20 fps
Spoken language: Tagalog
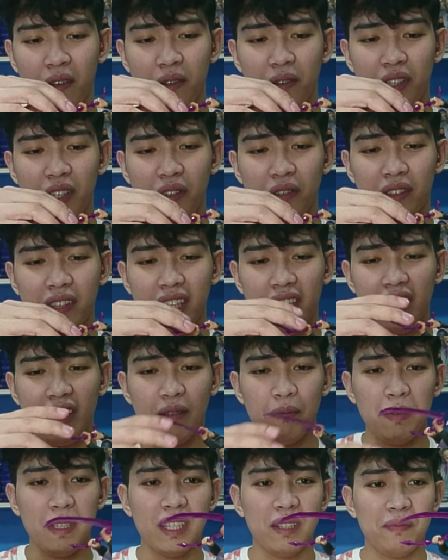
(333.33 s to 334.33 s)
So, oh, ikot
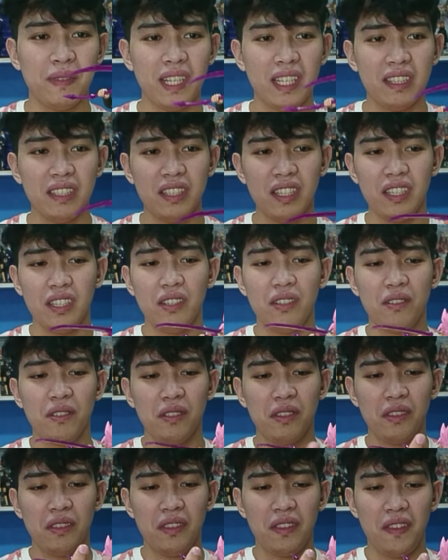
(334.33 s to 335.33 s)
natin. Pwede pa natin siya
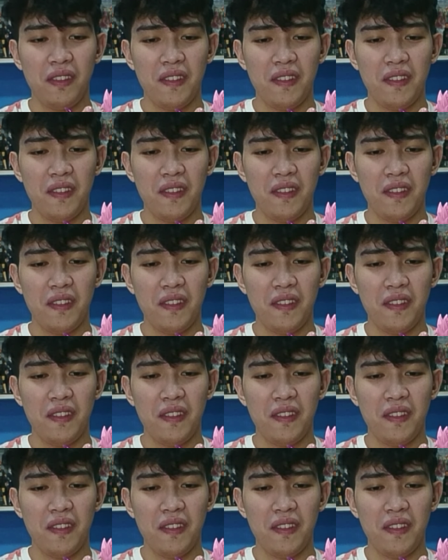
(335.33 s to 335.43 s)
ikot.